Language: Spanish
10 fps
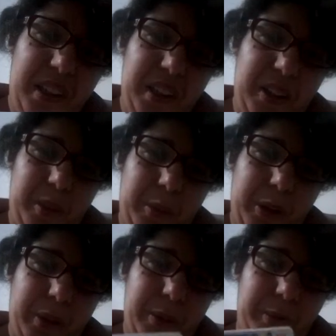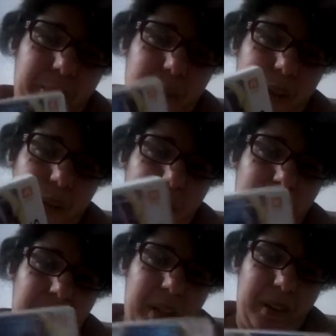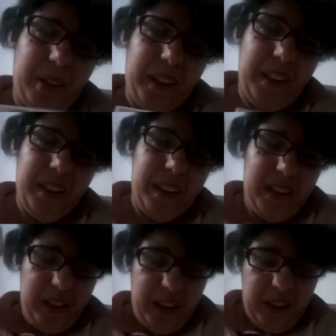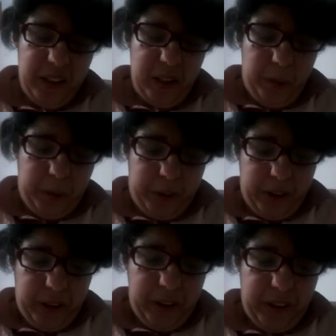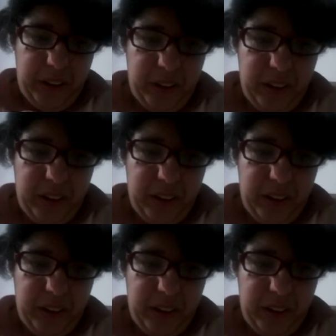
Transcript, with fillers: y no puedo. Una pena, ¿verdad? Pues